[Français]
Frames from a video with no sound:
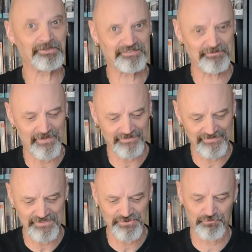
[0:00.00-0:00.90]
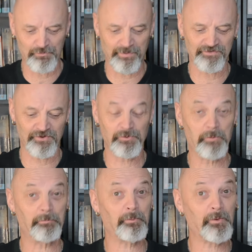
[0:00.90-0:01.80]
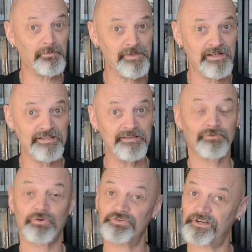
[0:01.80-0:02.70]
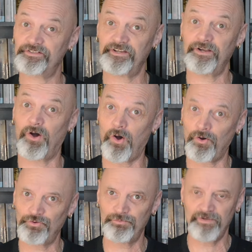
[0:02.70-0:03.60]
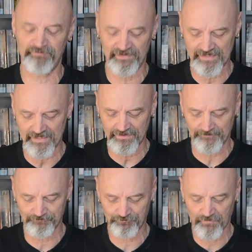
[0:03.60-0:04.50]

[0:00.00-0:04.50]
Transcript: c'est parti, je vous présente le premier livre que j'ai acheté en 2024.